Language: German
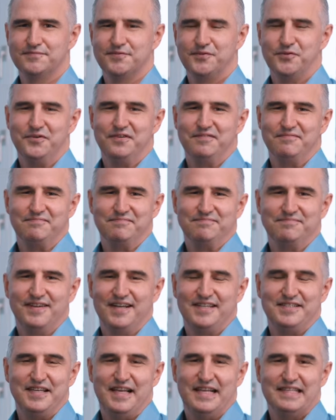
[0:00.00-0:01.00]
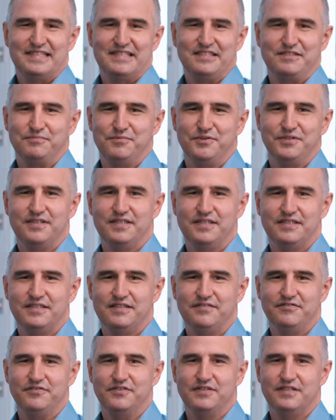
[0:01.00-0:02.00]
Nun, als erstes möchte ich
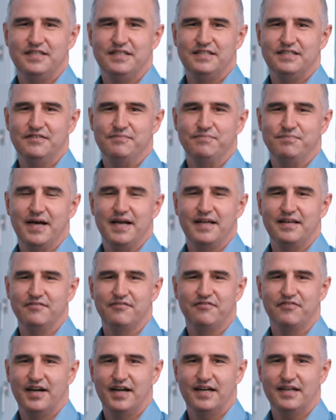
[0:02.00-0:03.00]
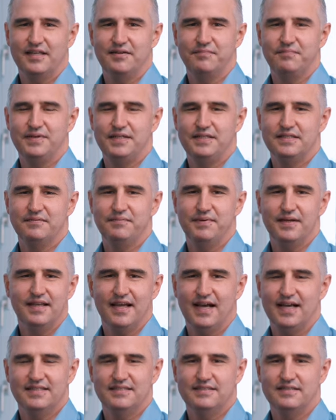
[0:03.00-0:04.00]
Sie für diese beiden Fachgebiete
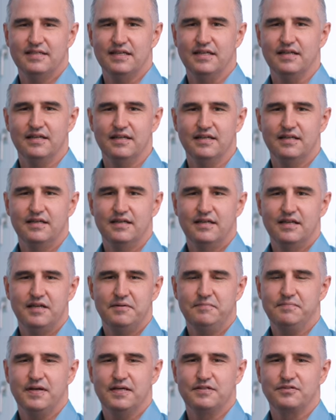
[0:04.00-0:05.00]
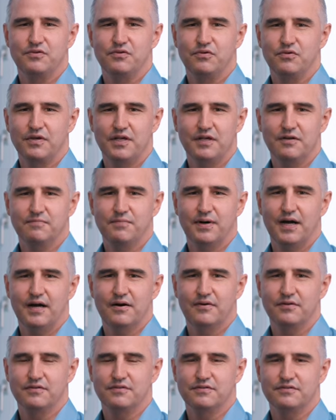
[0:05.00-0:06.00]
begeistern. Implantologie und
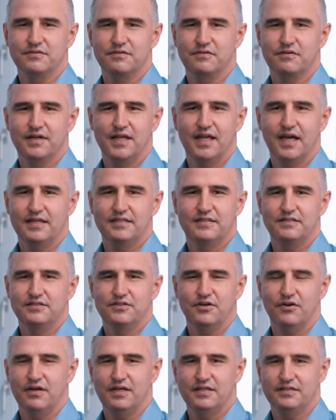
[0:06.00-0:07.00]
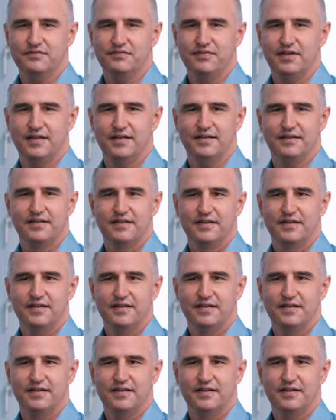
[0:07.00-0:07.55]
Parodontologie, ein tolles Feld.